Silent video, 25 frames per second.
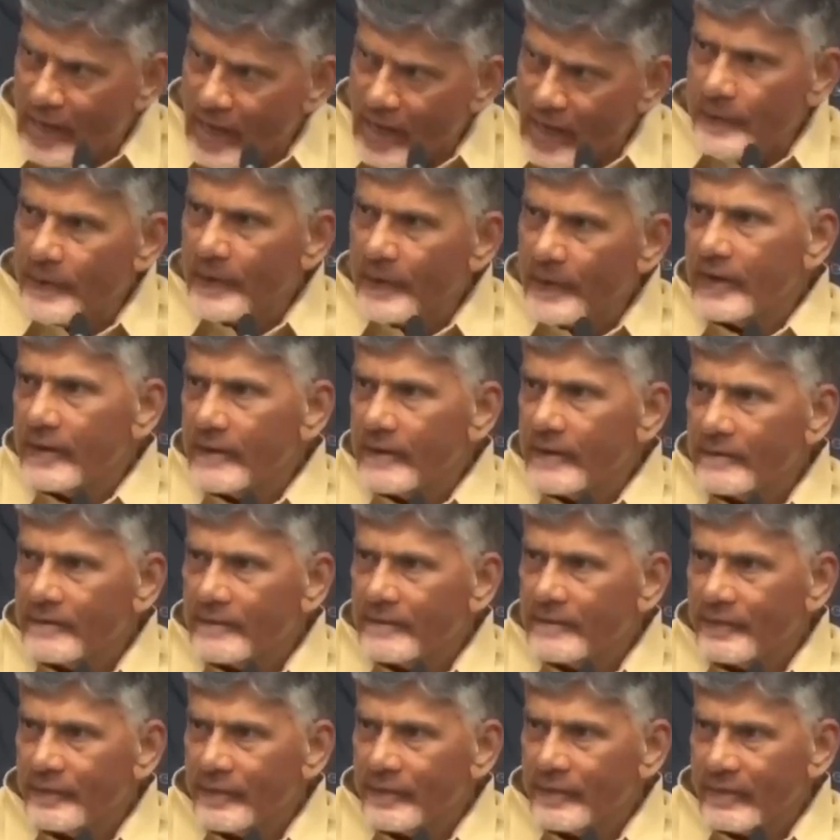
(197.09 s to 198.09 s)
ఇదే పని
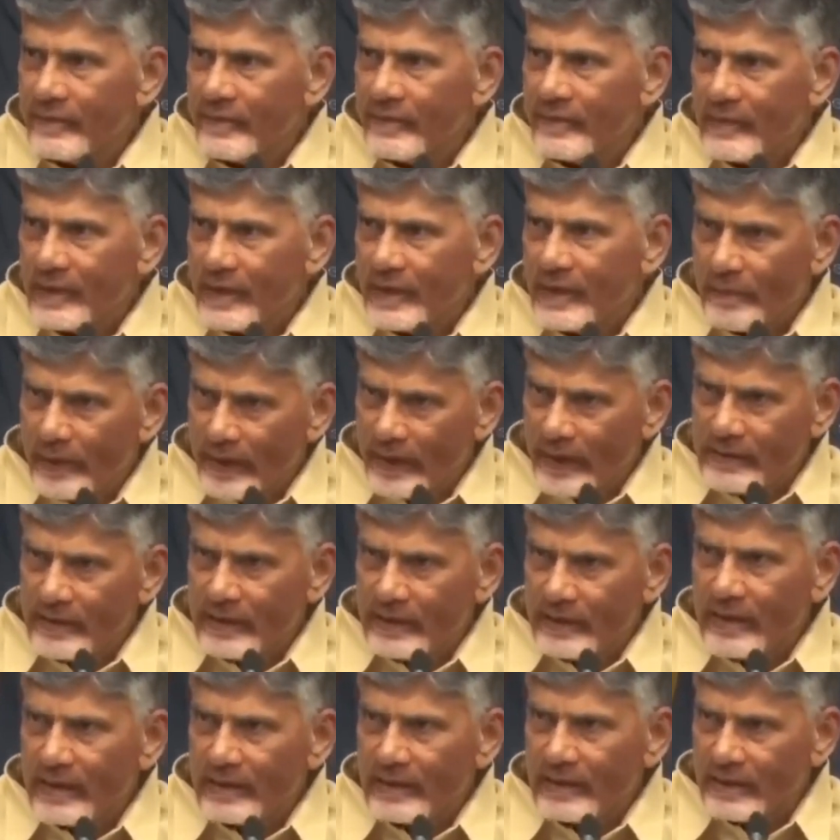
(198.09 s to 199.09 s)

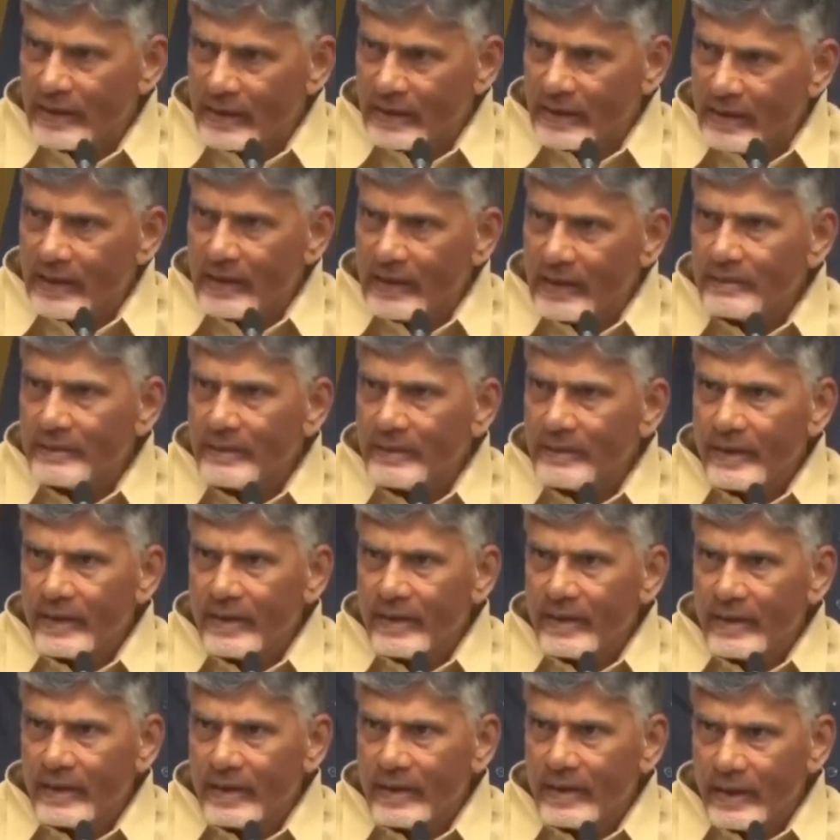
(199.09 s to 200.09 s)
బ్రతికినంత కాలం
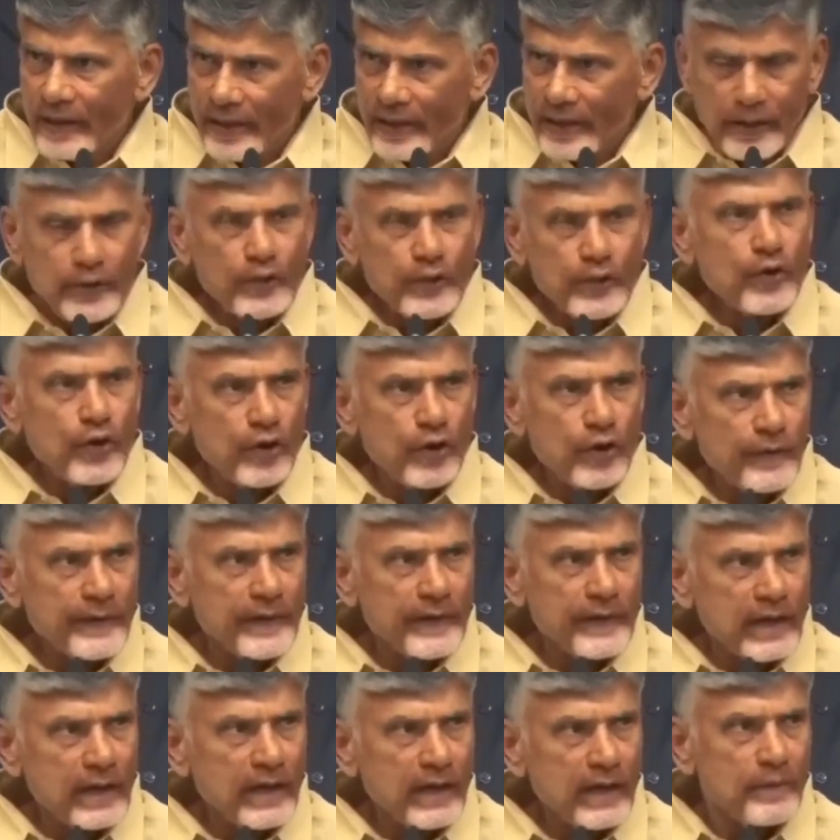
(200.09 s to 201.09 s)
ఏదో
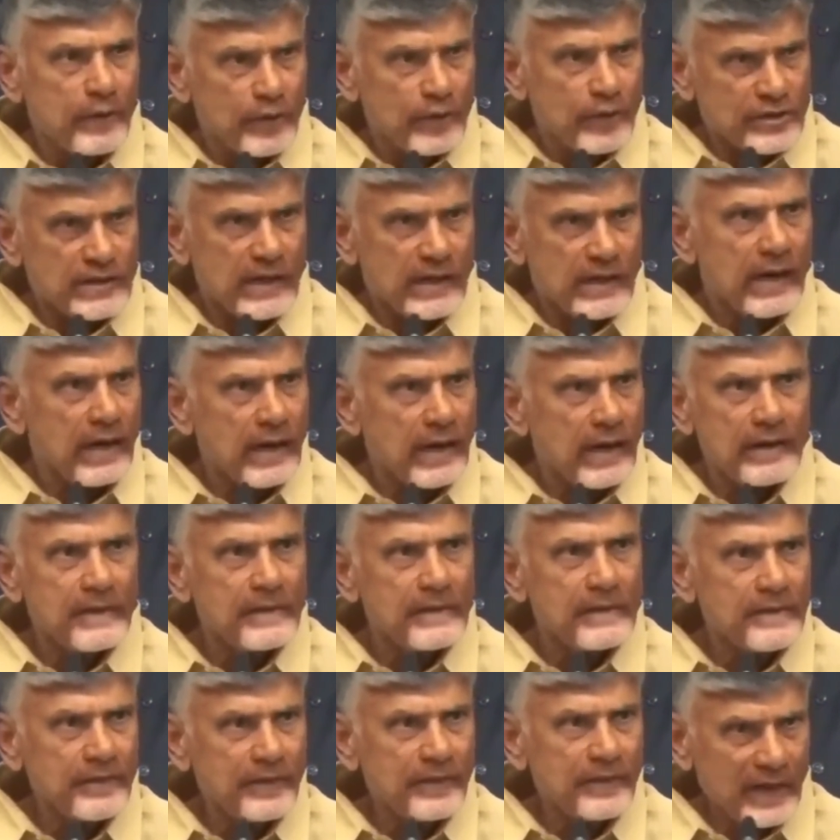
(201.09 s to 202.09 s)
ఒక విధంగా బురద
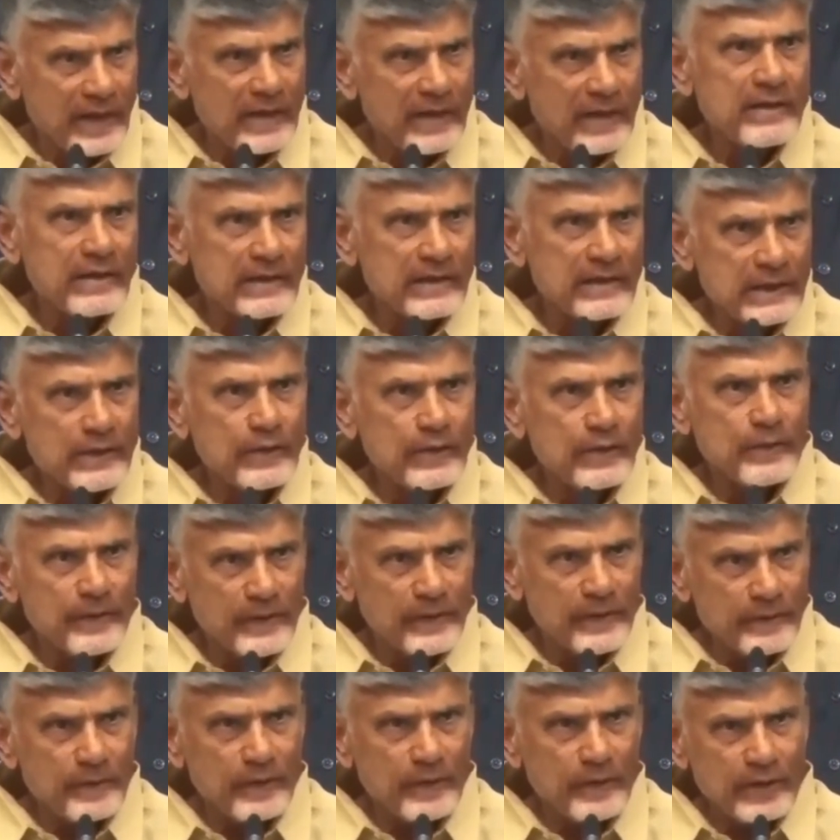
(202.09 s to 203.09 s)
జల్లాలా ఏం చల్లుతావు
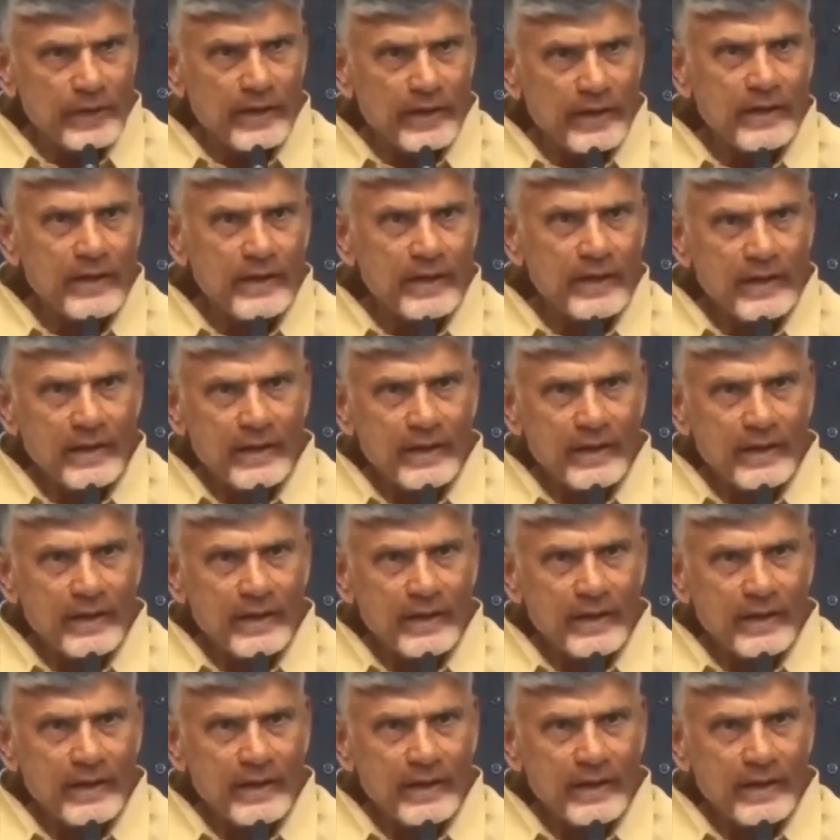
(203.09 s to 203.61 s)
నువ్వు బురద